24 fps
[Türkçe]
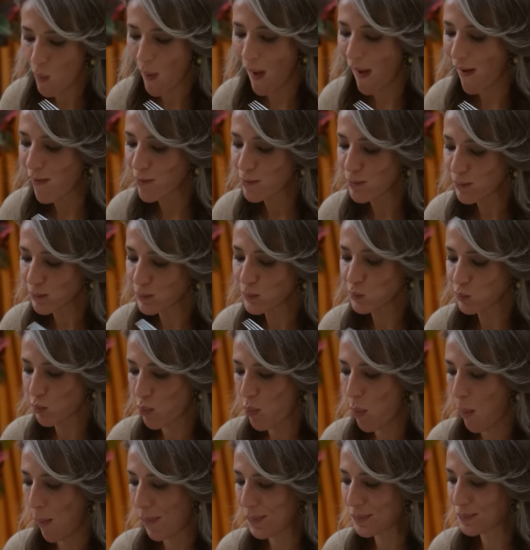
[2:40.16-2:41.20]
Ben
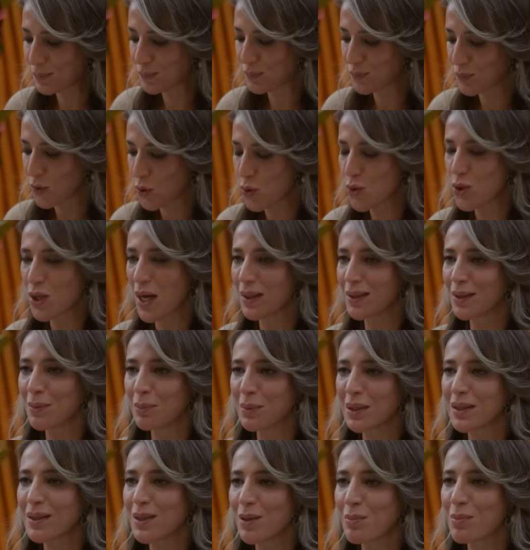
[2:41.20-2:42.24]
güzel
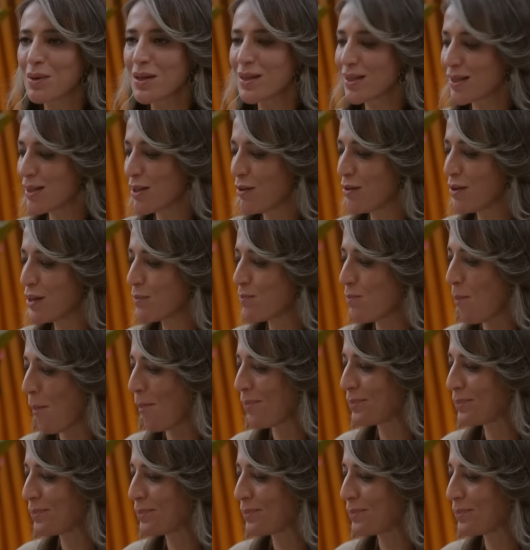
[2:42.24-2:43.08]
yemek yemeyi severim.